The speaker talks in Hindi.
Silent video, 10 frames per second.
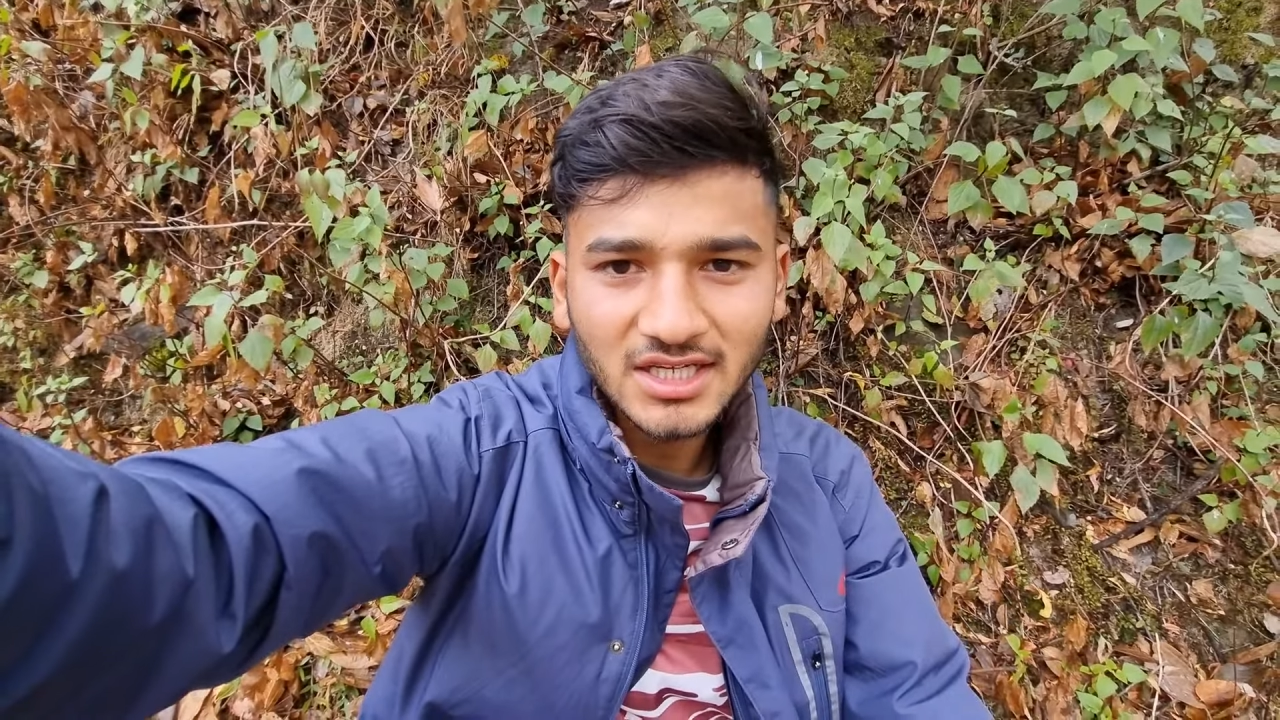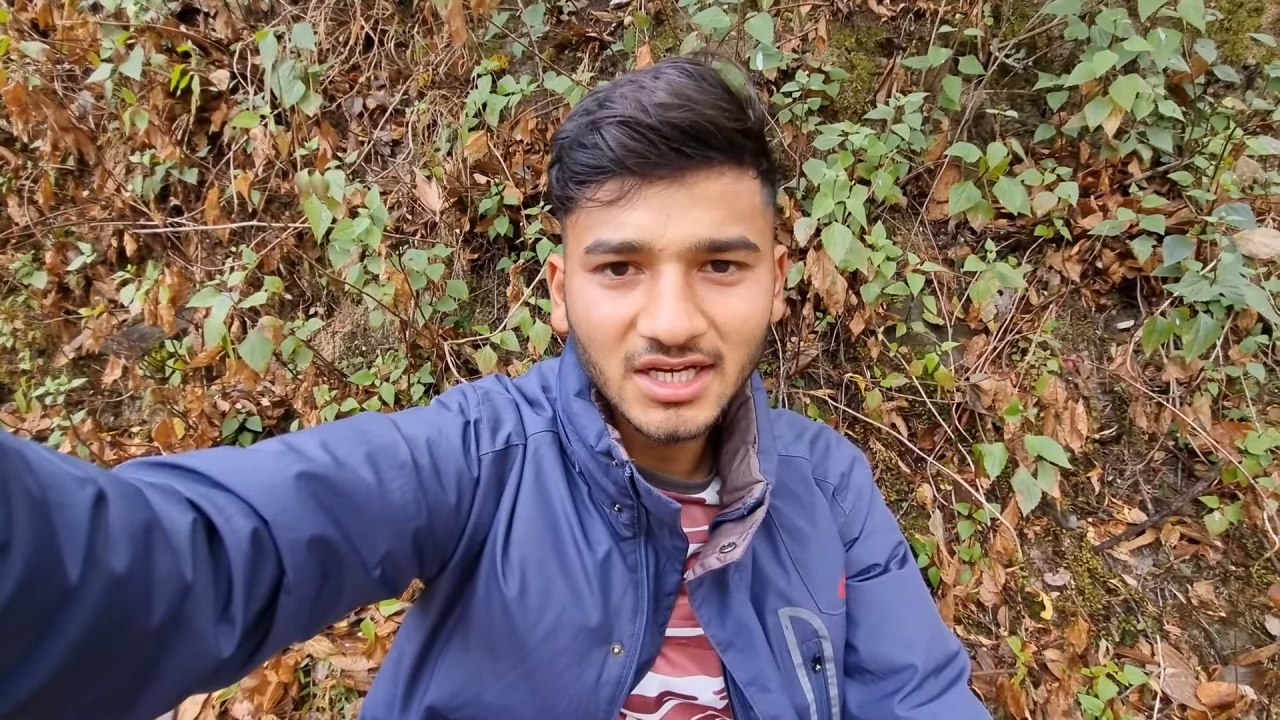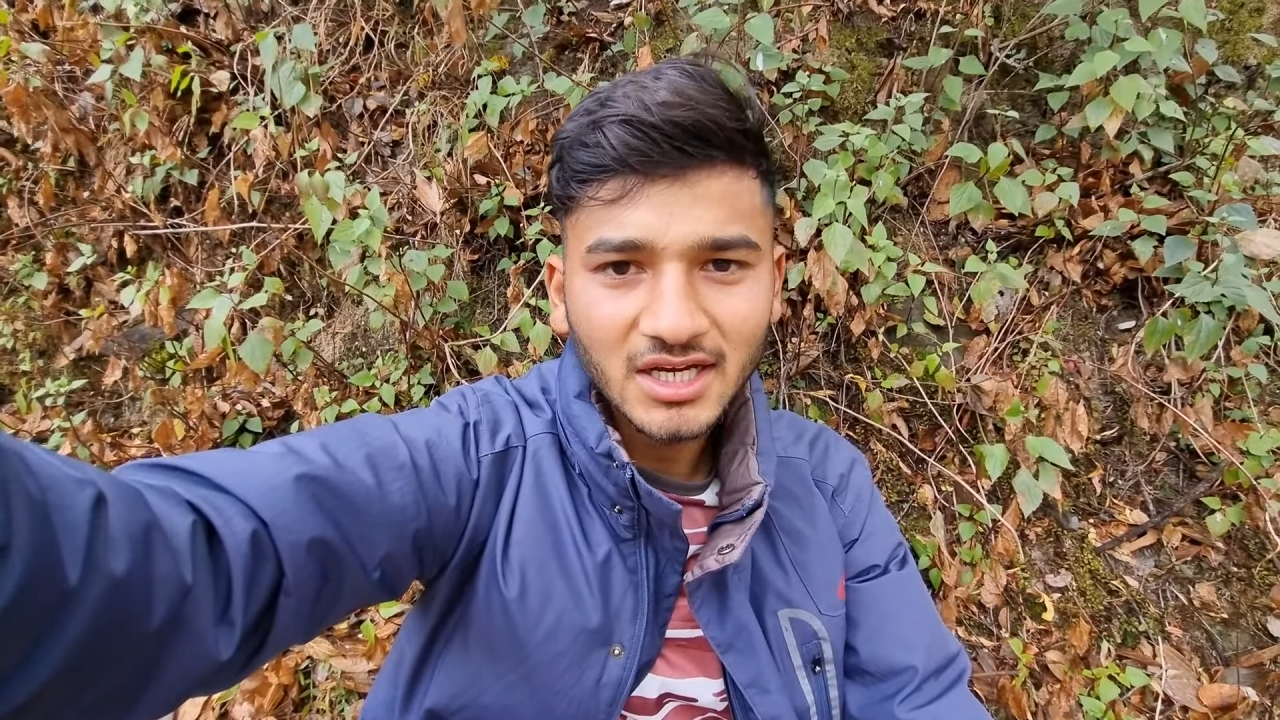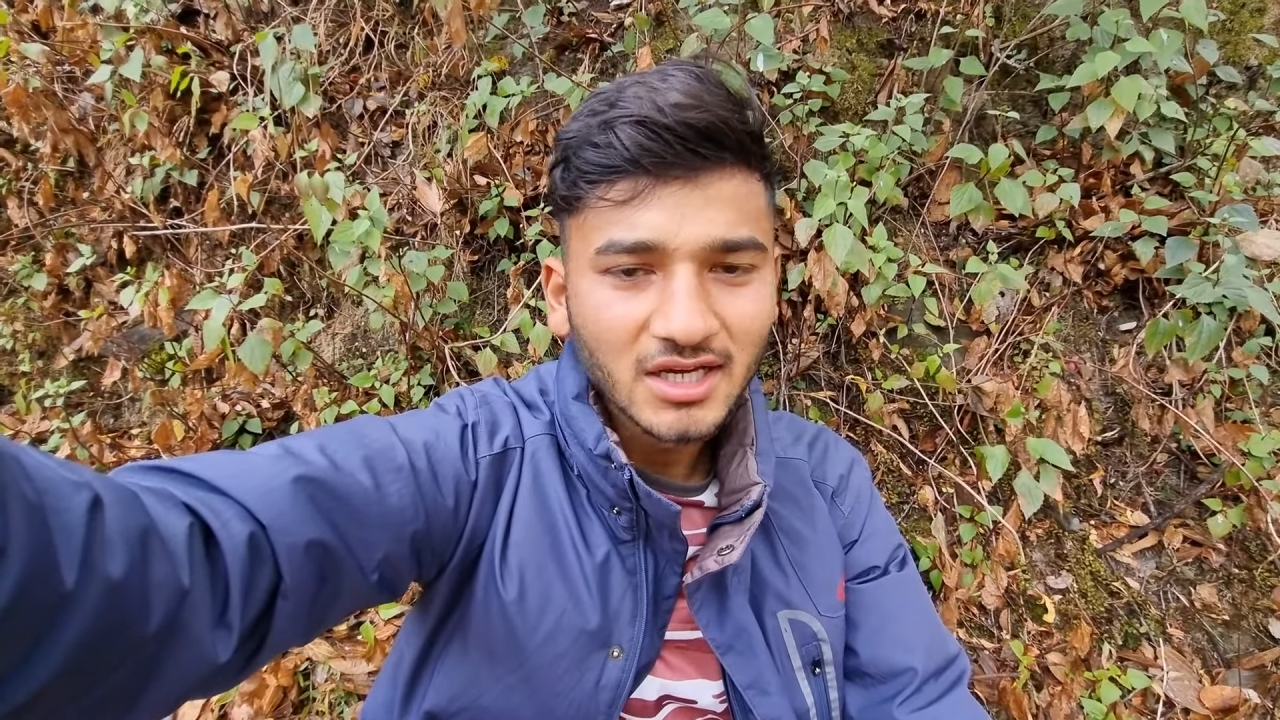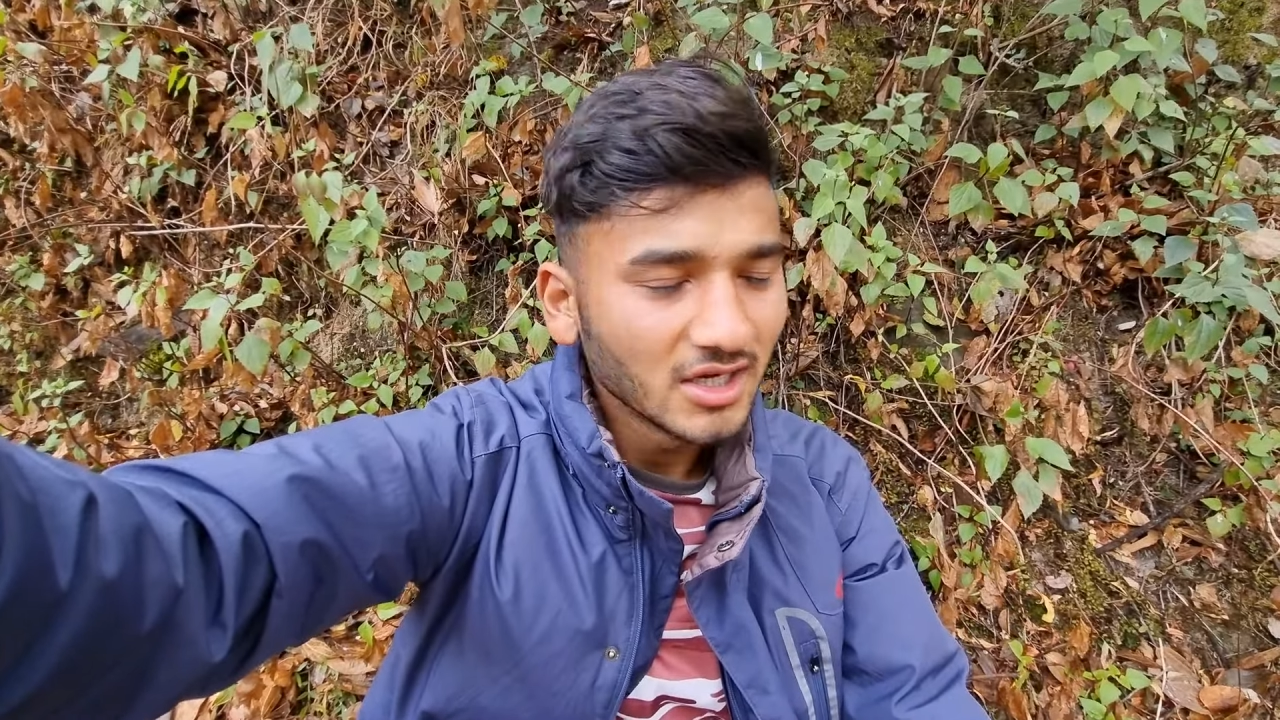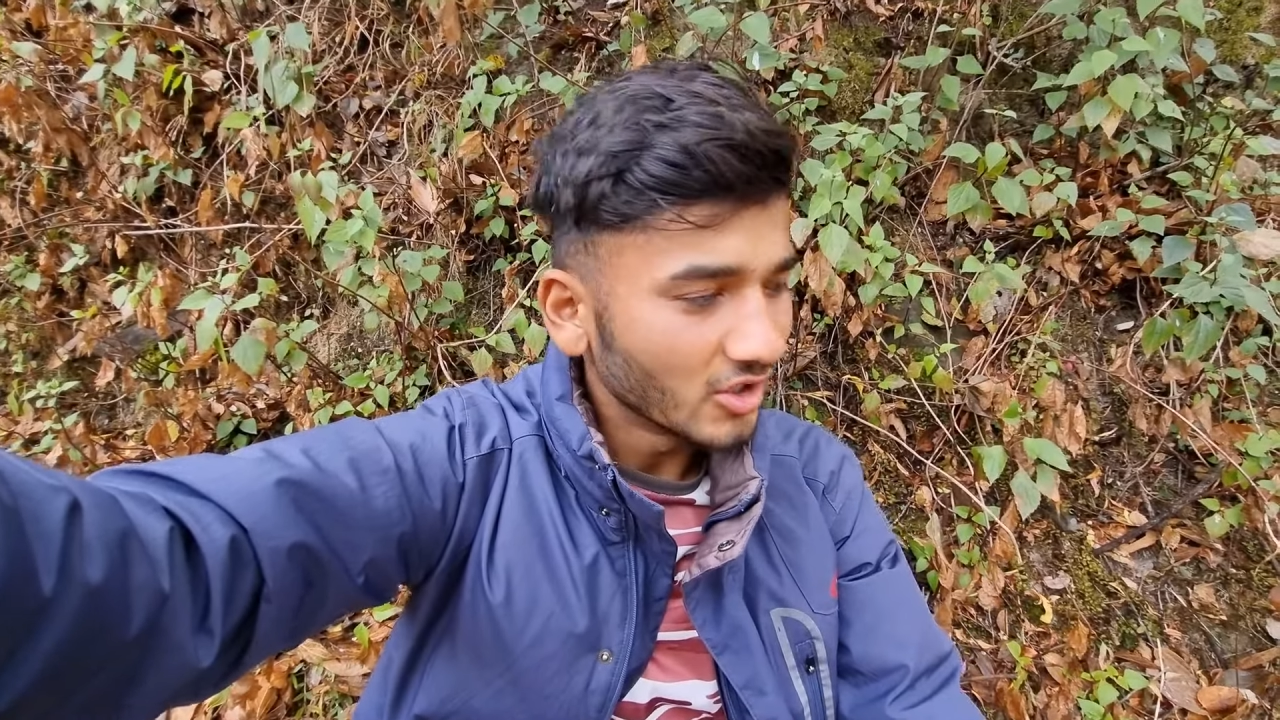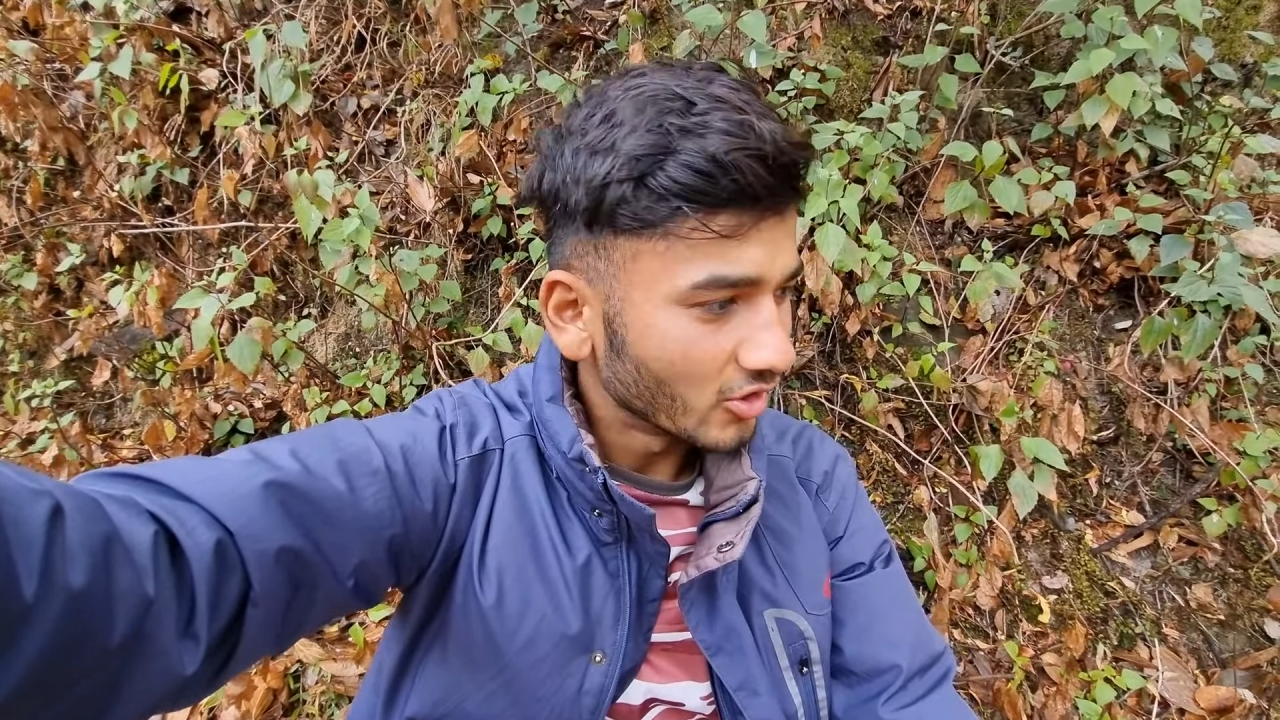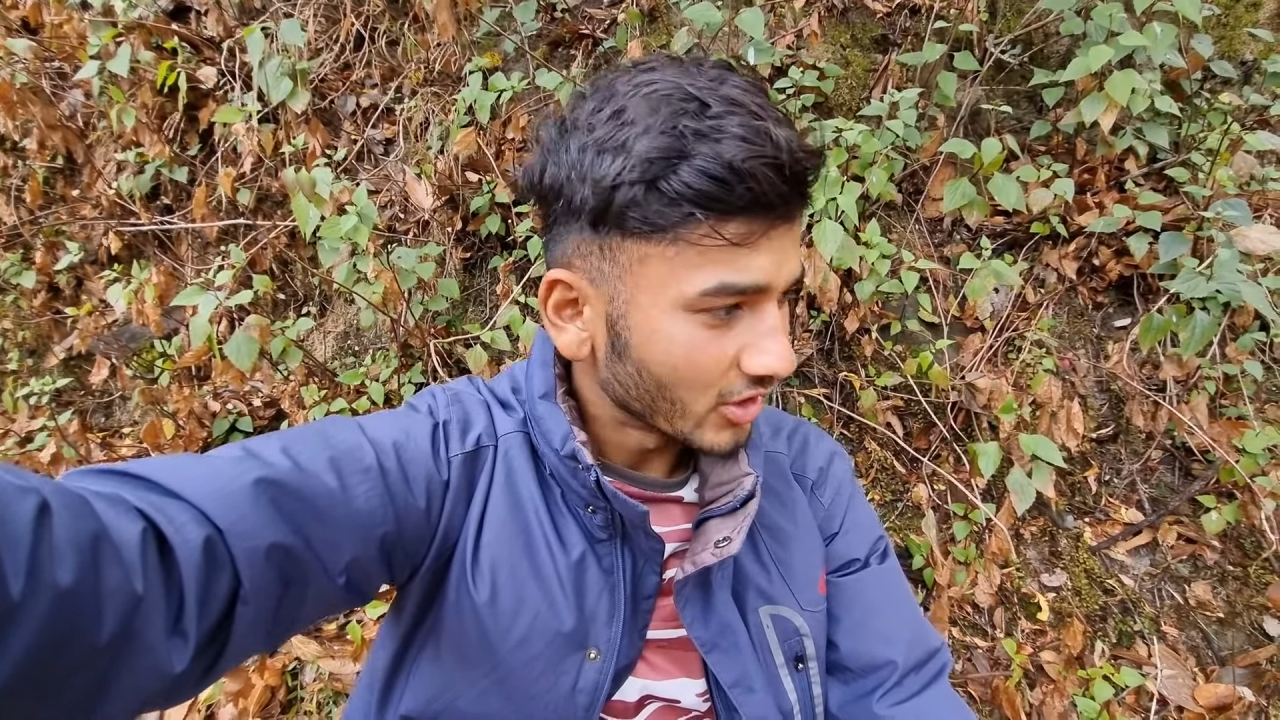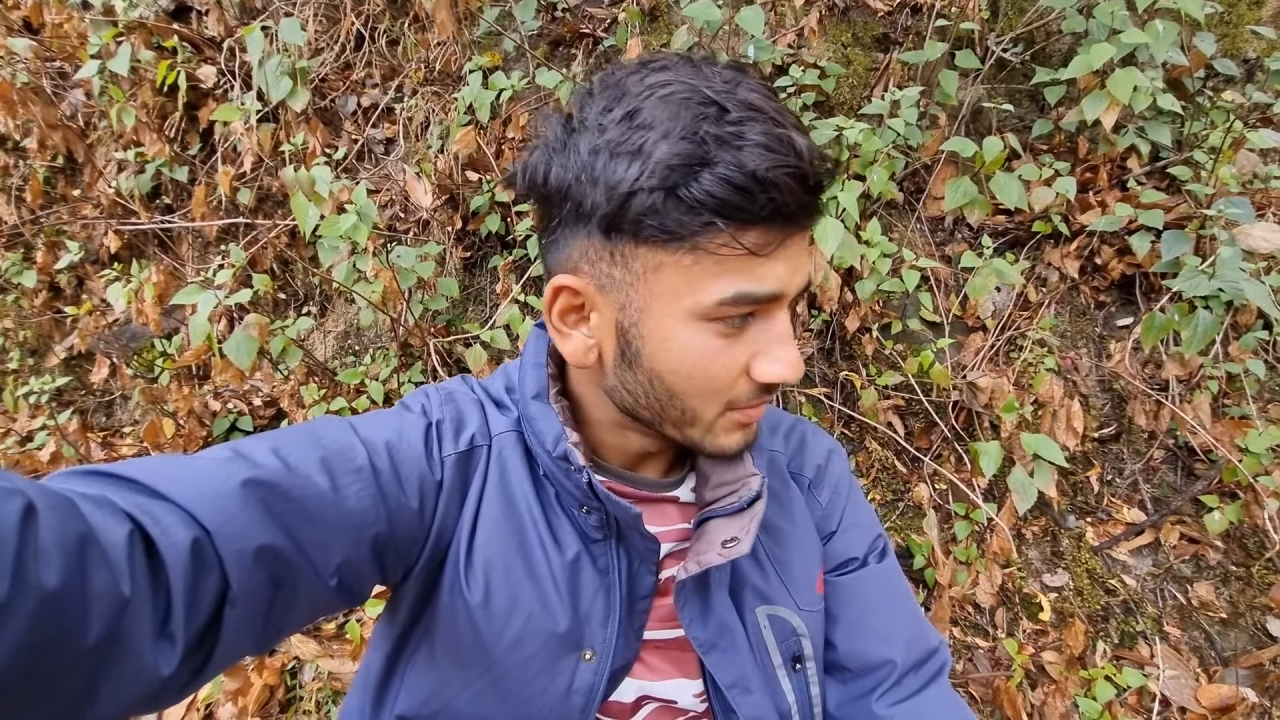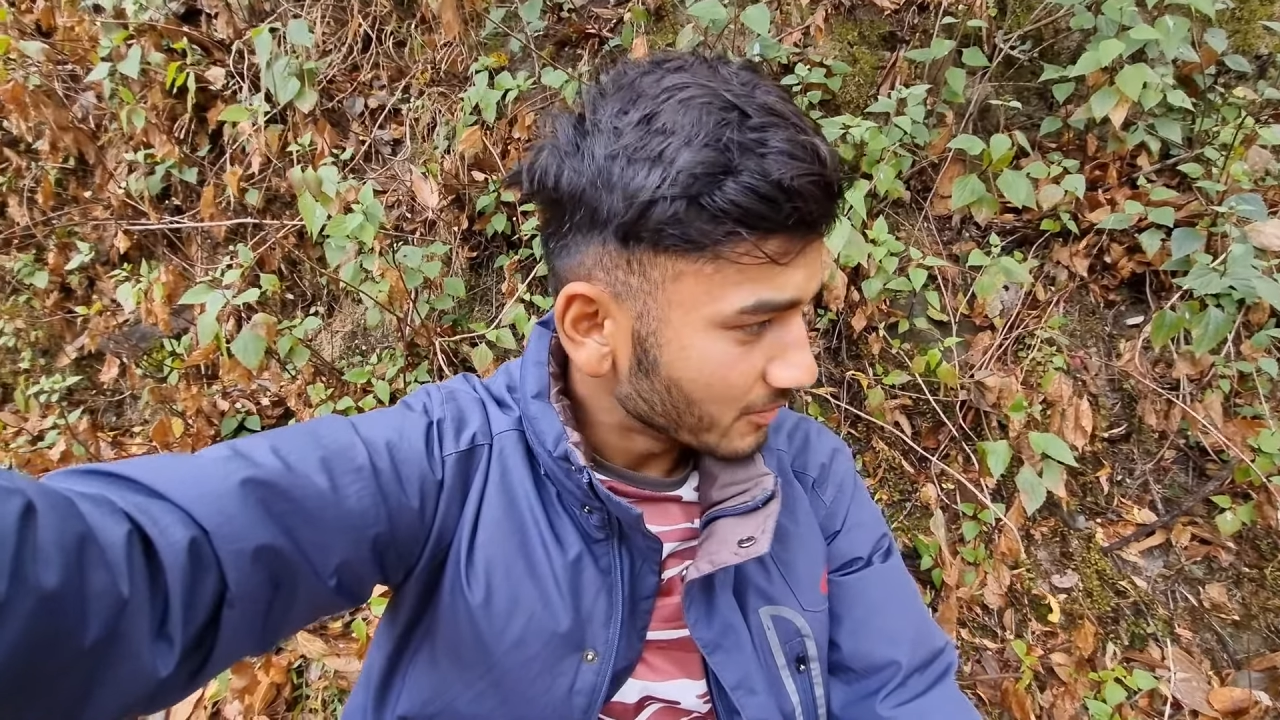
जा रहा और अभी